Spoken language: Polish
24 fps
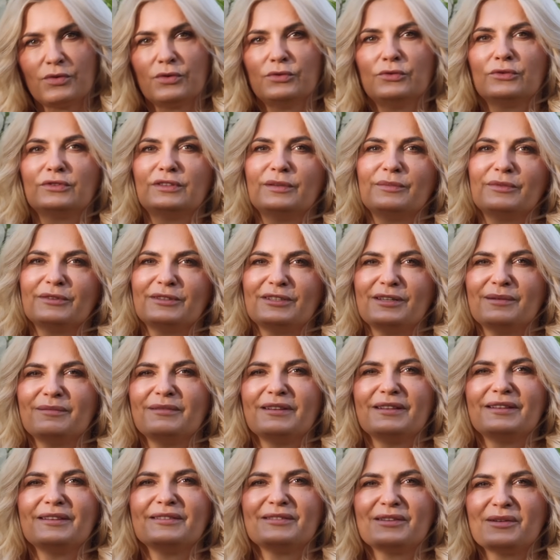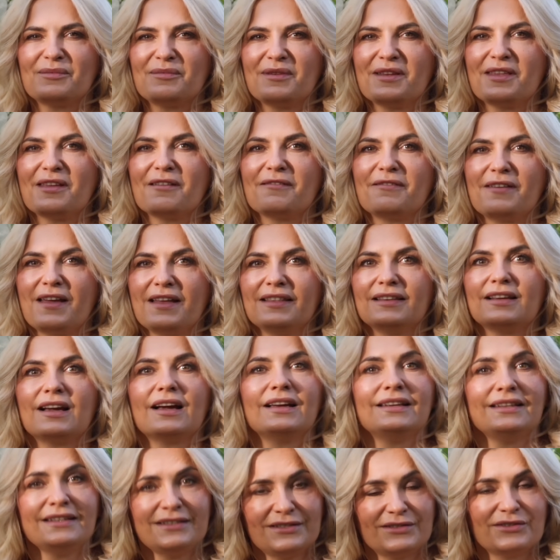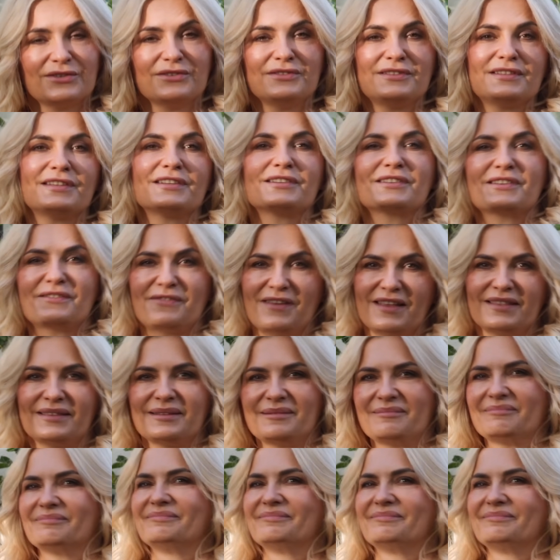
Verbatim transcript: produkty potrzebne do zrobienia wianka i ściąć też kwiat.